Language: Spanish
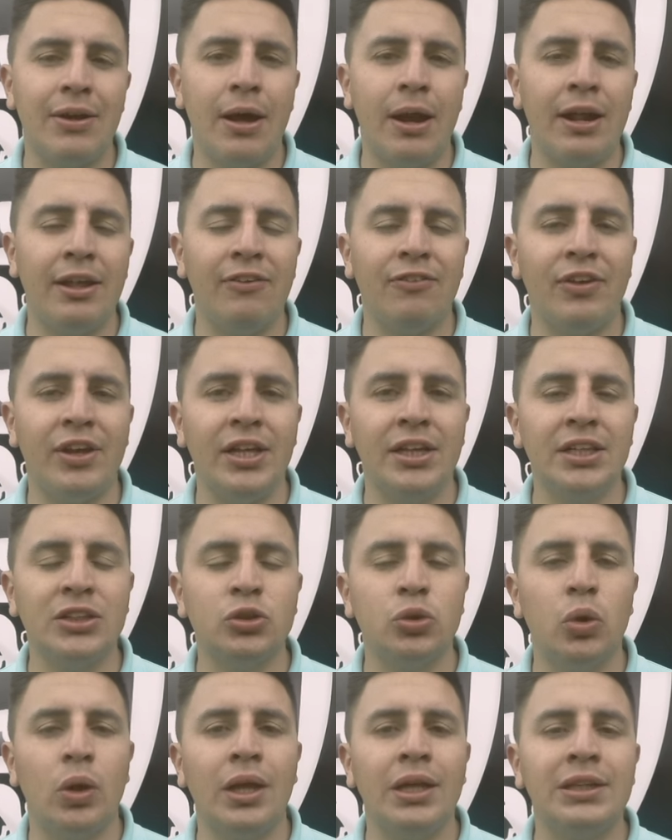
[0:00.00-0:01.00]
van a diferentes
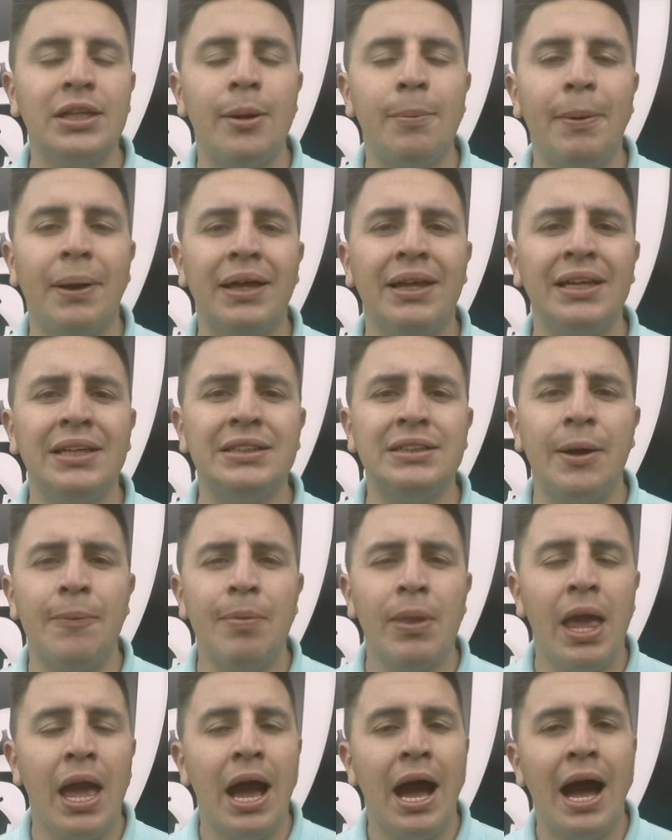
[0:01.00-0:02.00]
ciudades del país
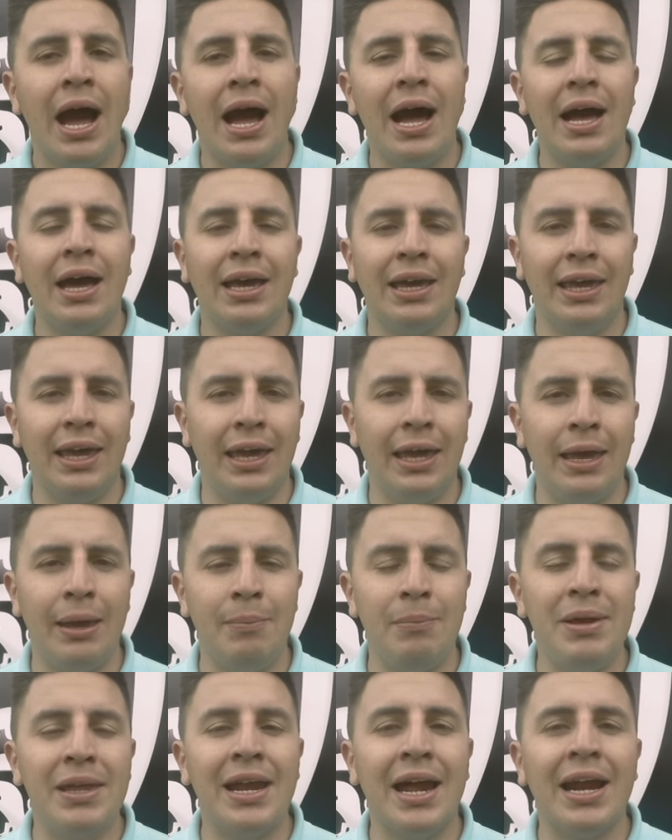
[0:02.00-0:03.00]
a eh,
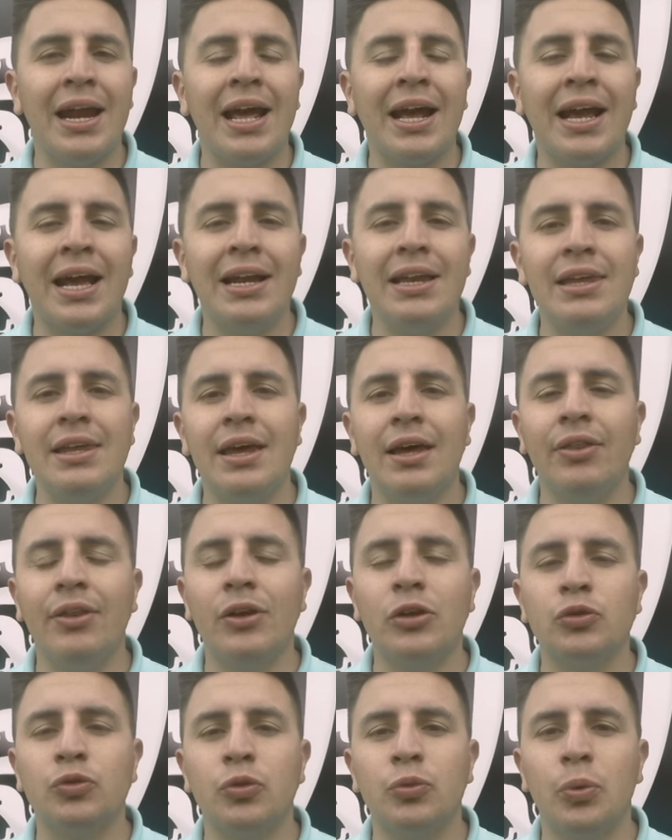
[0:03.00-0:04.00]
mirar la calidad
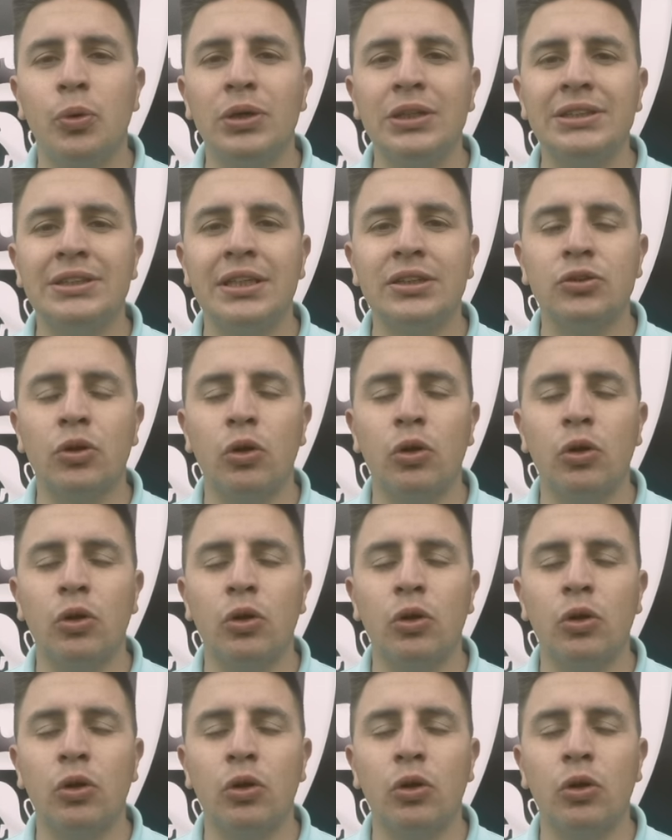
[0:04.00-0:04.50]
de los futbolistas